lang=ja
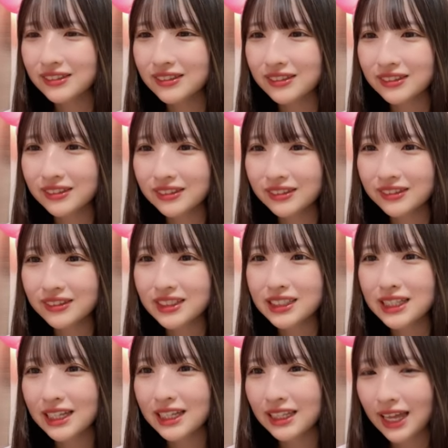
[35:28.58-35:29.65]
そうフォロー
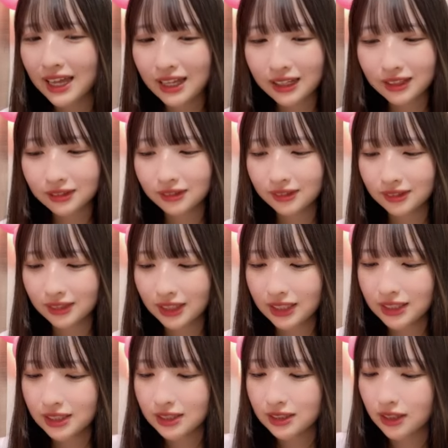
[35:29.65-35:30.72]
してね
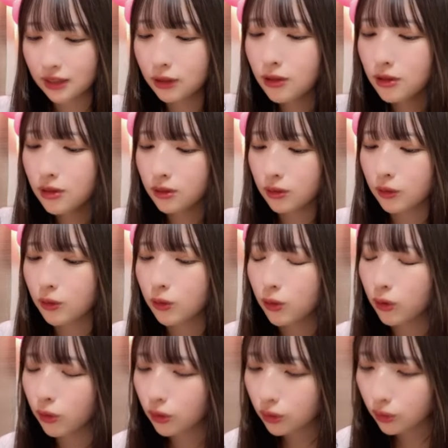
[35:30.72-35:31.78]
インスタの
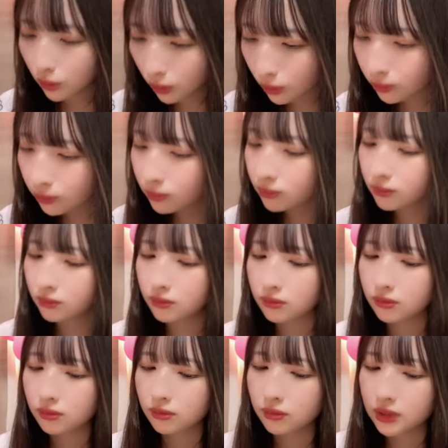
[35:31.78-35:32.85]
フォローと
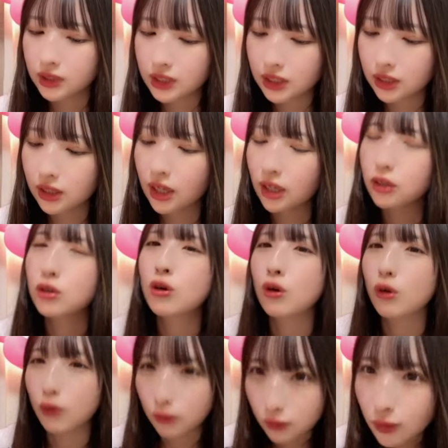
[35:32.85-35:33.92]
ツイッターの
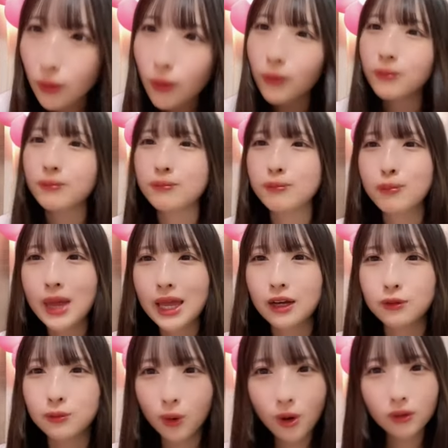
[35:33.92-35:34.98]
フォローと
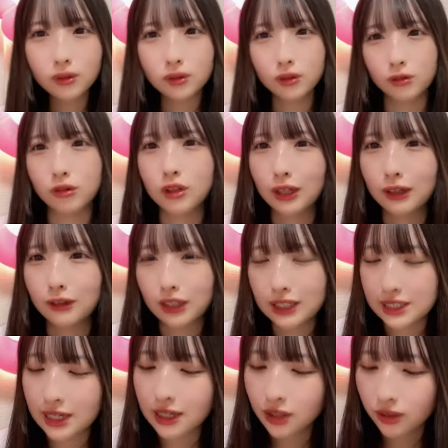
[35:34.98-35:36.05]
メールも取ってくだ
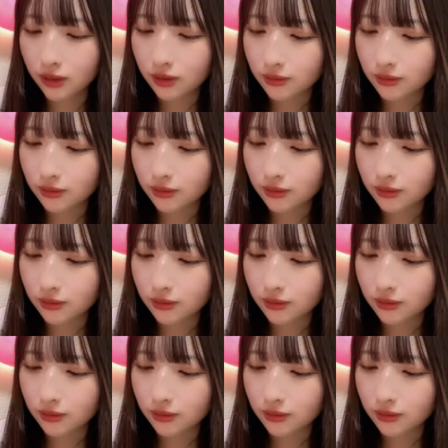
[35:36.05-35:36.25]
さい